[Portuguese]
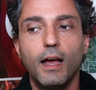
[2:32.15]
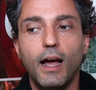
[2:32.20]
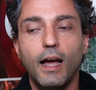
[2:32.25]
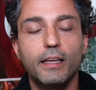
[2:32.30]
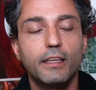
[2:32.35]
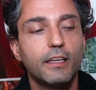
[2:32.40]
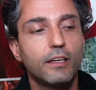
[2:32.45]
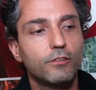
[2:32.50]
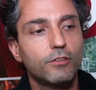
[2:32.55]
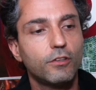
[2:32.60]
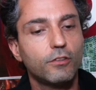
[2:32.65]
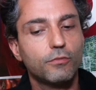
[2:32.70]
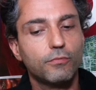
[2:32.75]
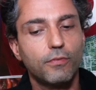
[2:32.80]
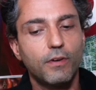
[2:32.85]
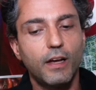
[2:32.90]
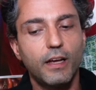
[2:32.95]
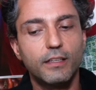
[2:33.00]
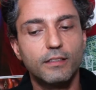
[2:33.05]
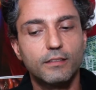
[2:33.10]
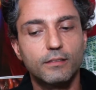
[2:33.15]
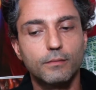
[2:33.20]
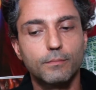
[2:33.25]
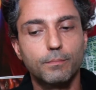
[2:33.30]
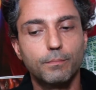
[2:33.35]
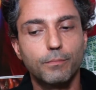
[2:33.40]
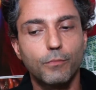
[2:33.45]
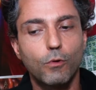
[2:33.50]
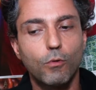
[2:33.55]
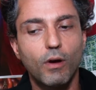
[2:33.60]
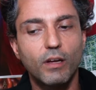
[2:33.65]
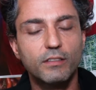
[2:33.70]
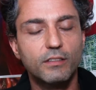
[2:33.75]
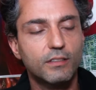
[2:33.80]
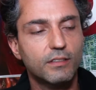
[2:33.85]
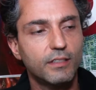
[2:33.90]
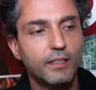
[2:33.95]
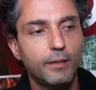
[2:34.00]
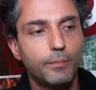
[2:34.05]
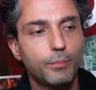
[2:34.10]
Aqui a gente faz quase
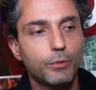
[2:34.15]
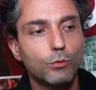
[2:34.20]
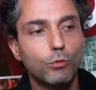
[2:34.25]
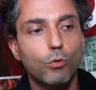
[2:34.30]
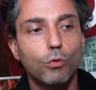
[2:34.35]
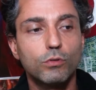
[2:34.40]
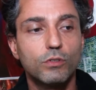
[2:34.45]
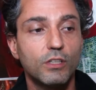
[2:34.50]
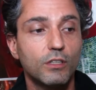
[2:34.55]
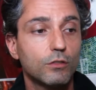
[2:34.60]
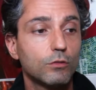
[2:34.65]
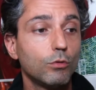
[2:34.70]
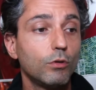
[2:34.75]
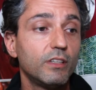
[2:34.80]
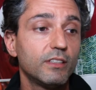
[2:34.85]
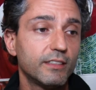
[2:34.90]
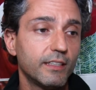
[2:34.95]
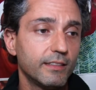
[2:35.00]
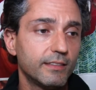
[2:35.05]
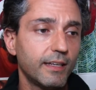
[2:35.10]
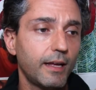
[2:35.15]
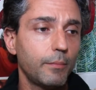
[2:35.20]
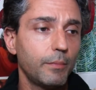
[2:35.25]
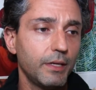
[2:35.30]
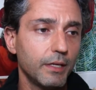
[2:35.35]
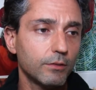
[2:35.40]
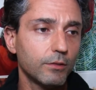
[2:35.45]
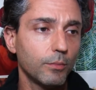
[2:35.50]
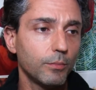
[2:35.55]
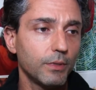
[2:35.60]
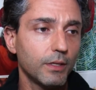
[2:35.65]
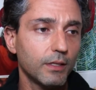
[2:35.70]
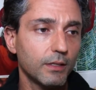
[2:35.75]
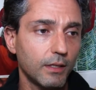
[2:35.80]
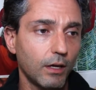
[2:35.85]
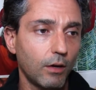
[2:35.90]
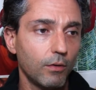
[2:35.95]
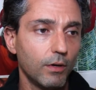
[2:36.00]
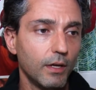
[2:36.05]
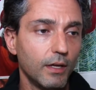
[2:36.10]
sempre no contexto do licenciamento
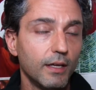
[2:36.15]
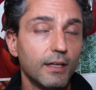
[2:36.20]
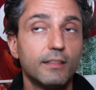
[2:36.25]
ambiental.